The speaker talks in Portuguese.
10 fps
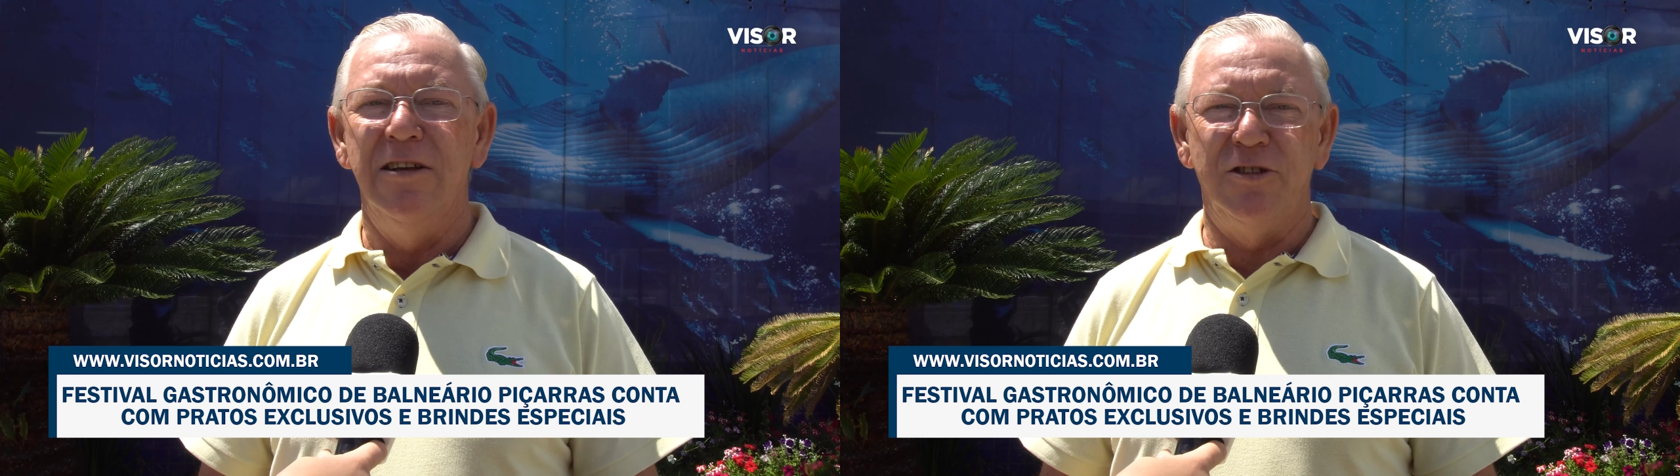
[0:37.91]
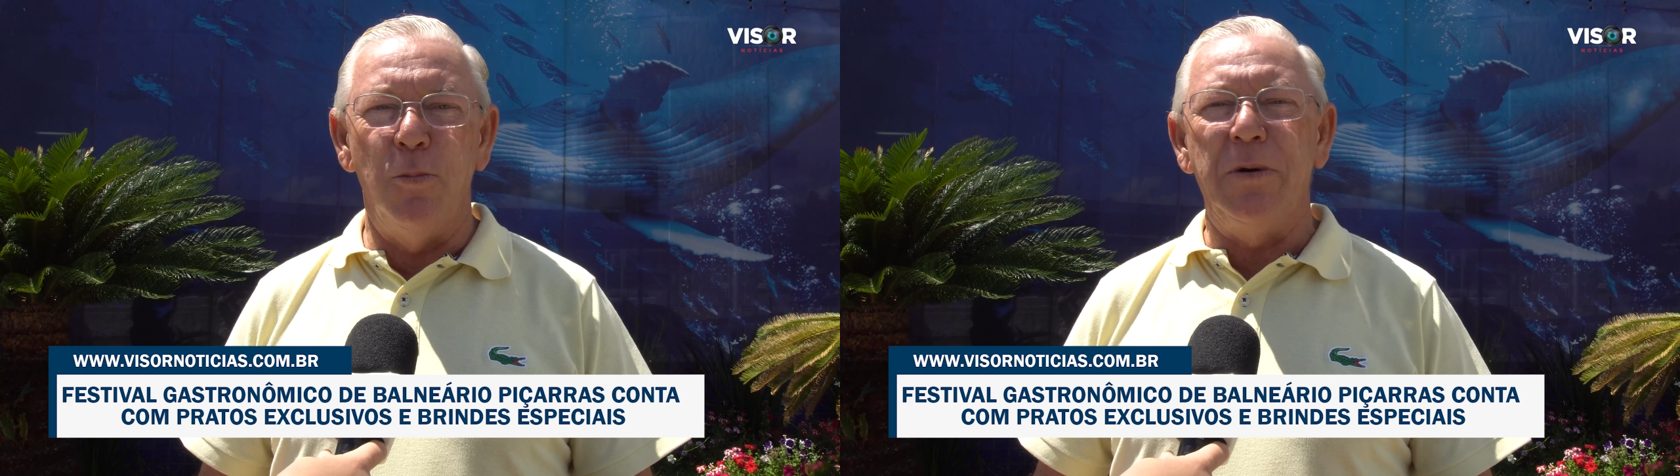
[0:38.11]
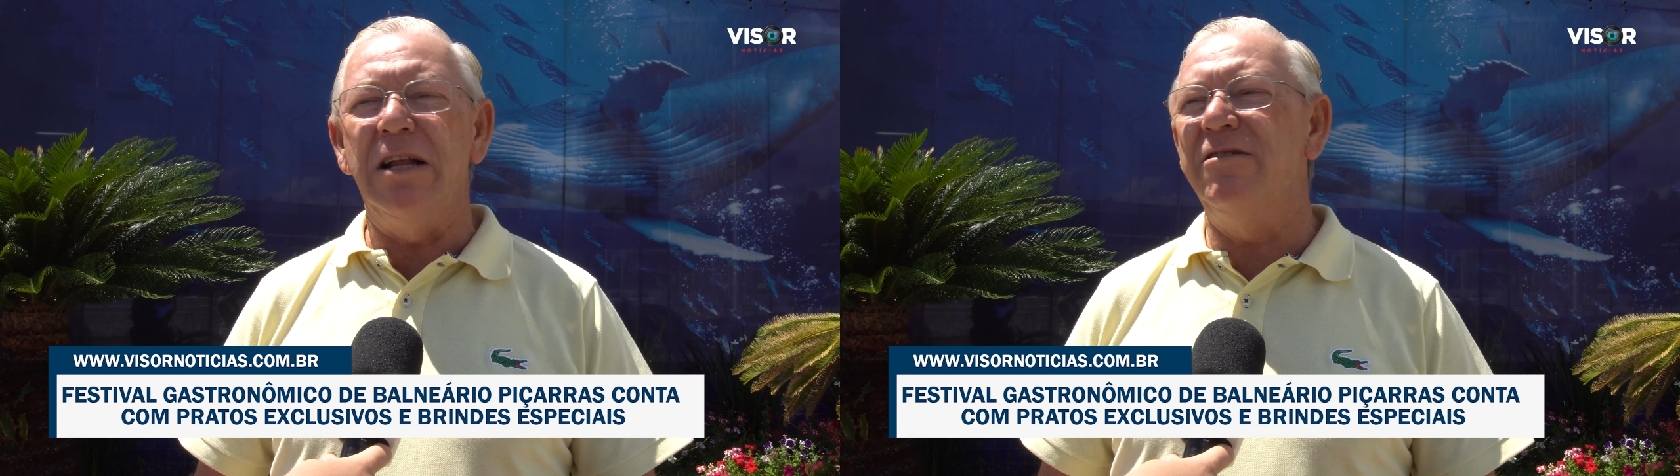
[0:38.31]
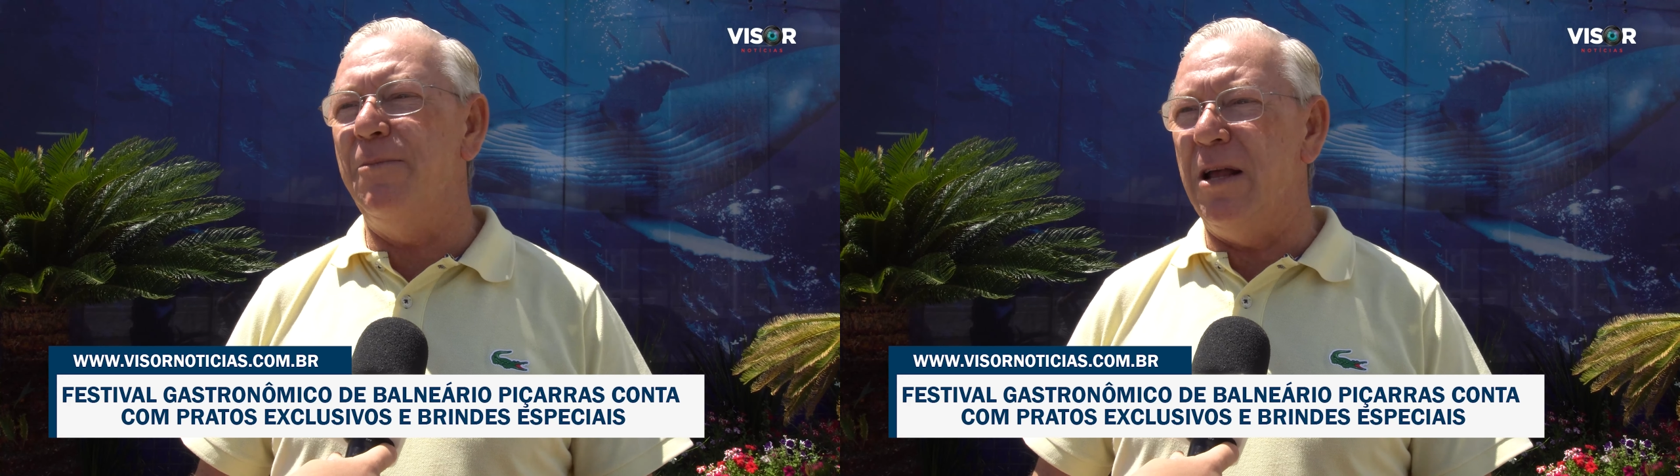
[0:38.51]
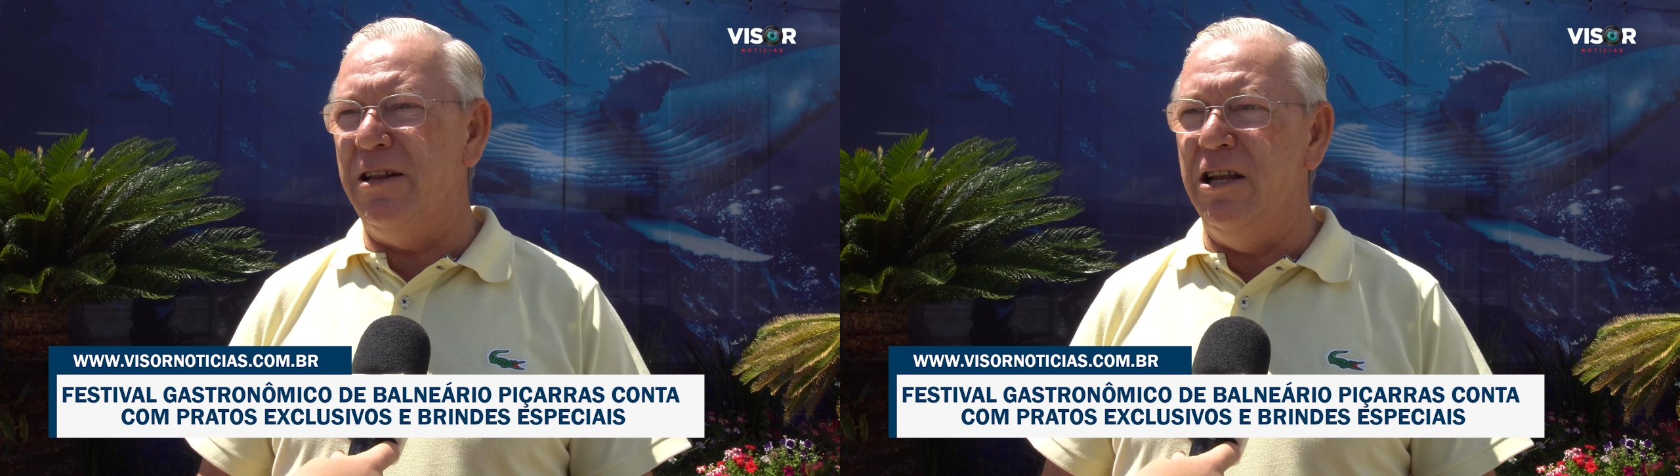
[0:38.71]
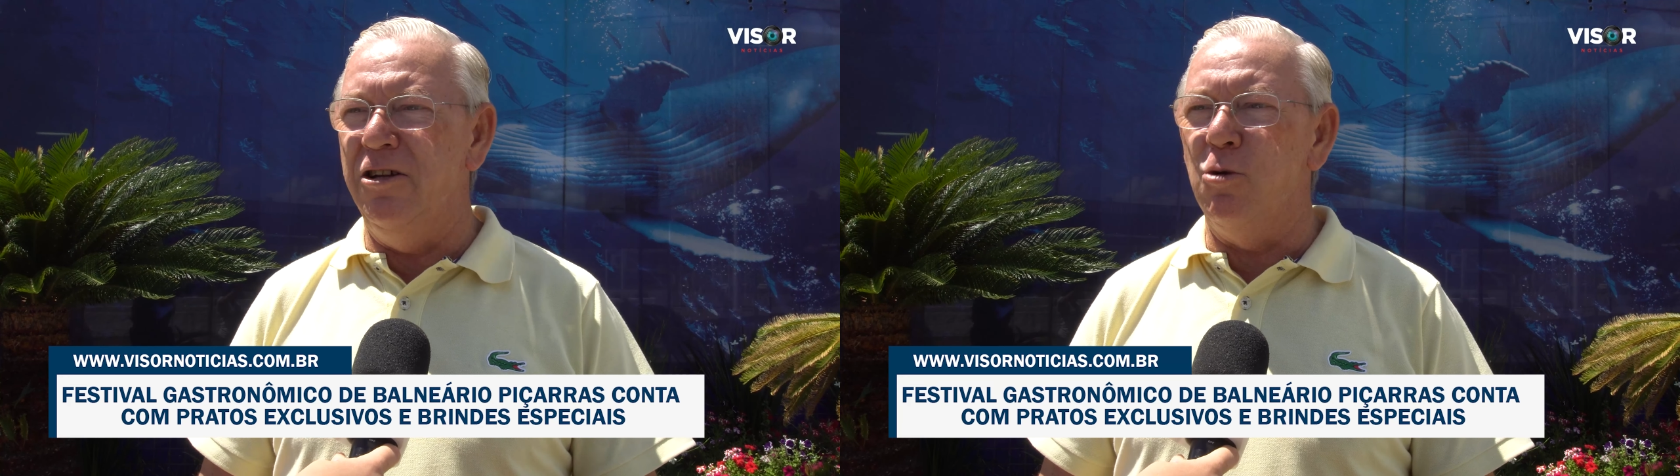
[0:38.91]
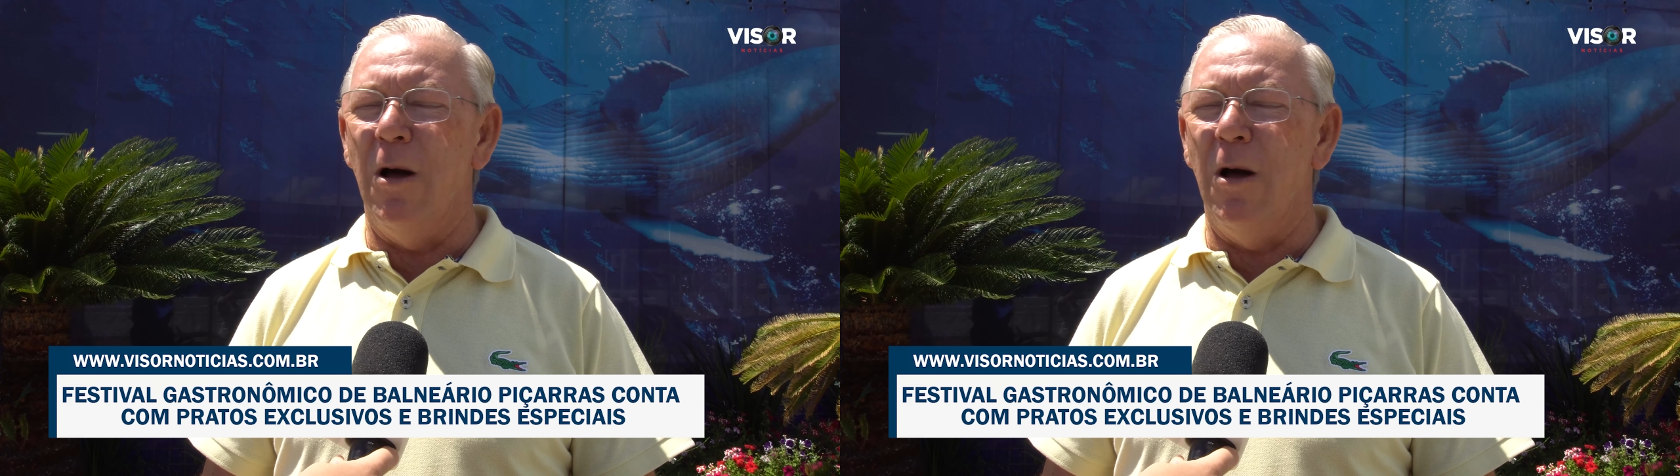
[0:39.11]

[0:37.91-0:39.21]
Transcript: São pratos a partir de R$